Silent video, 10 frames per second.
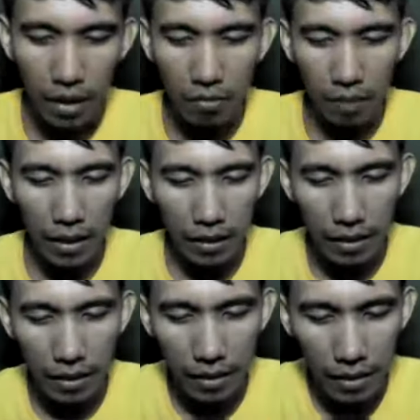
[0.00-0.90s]
Nang
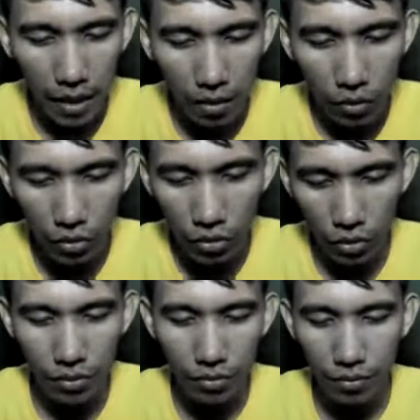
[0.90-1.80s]
mapaligiran niya ang lungsod,
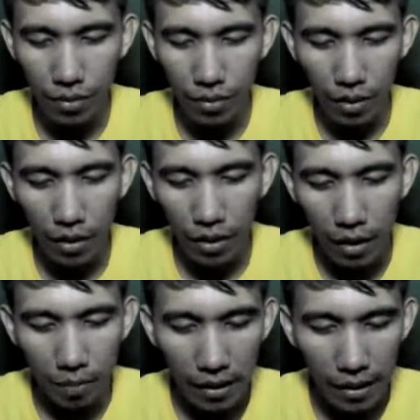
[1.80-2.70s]

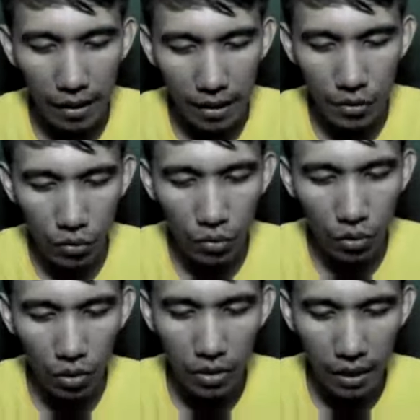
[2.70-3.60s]
nagpadala ng
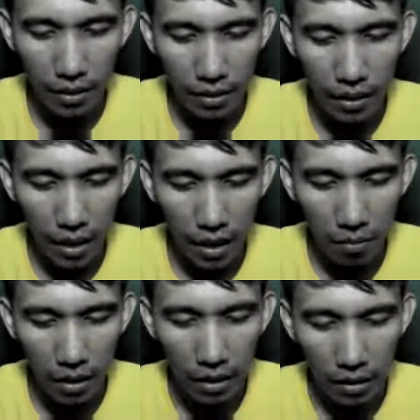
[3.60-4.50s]
sugo sa kanya
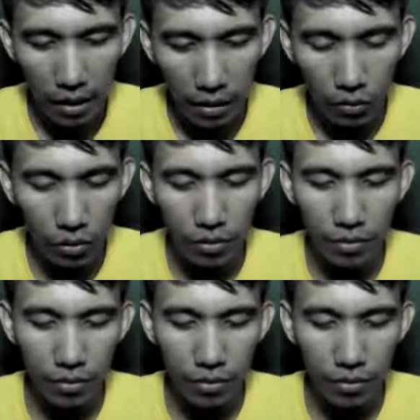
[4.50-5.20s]
ang mga taga roon.